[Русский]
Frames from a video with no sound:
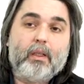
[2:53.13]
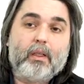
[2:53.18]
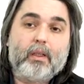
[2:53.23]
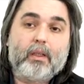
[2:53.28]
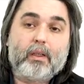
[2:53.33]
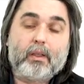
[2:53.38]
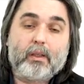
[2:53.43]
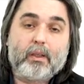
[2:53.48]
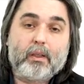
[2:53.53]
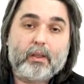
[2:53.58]

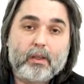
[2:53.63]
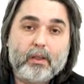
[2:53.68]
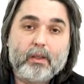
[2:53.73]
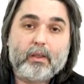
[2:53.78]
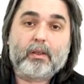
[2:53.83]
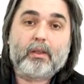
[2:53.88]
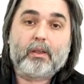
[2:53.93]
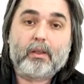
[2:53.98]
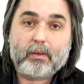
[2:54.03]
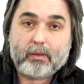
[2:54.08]

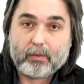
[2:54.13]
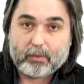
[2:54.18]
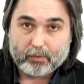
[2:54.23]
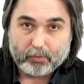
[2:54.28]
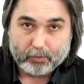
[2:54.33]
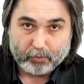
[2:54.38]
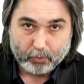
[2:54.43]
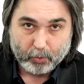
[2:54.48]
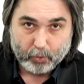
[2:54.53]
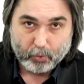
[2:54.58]
разрешиться
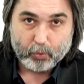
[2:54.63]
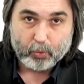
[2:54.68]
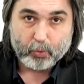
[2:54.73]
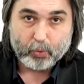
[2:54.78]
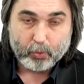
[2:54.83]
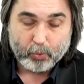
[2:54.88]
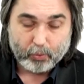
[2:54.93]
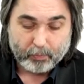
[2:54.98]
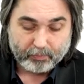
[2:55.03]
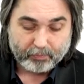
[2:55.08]
в
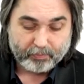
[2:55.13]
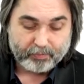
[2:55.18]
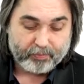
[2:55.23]
другую,